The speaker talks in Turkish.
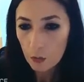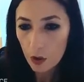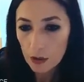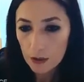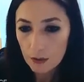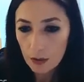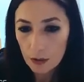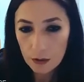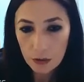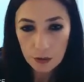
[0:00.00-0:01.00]
Bu
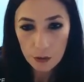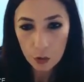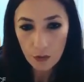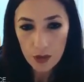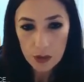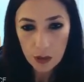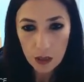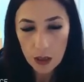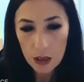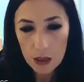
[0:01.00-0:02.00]
arada hani çok fazla
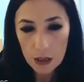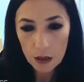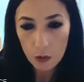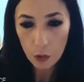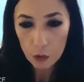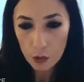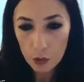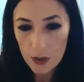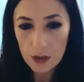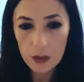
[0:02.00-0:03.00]
kendi aranızda da
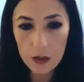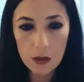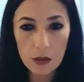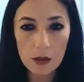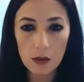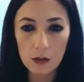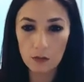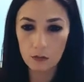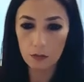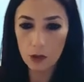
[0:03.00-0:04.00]
konuşmazsanız
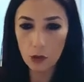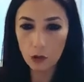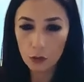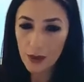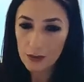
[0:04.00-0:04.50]
iyi olur.